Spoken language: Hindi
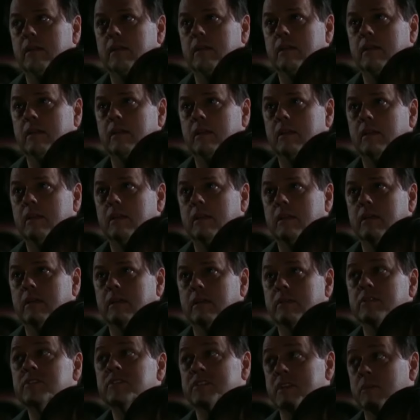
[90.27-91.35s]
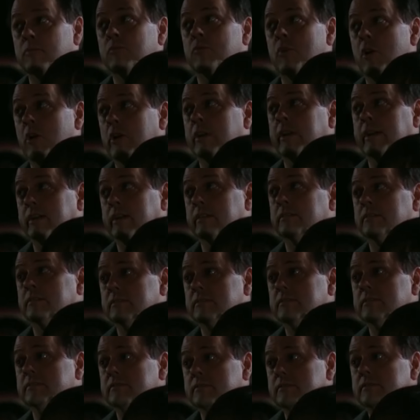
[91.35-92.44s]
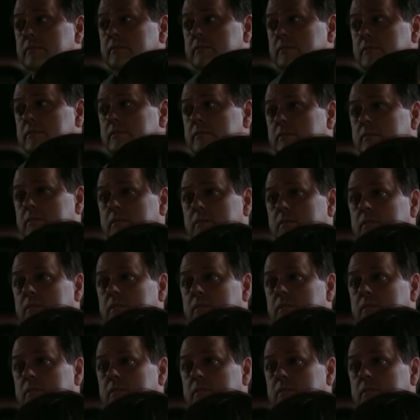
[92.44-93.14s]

स्टीव को लगता है कि शायद उनके घर में कोई ब्रेक इन किया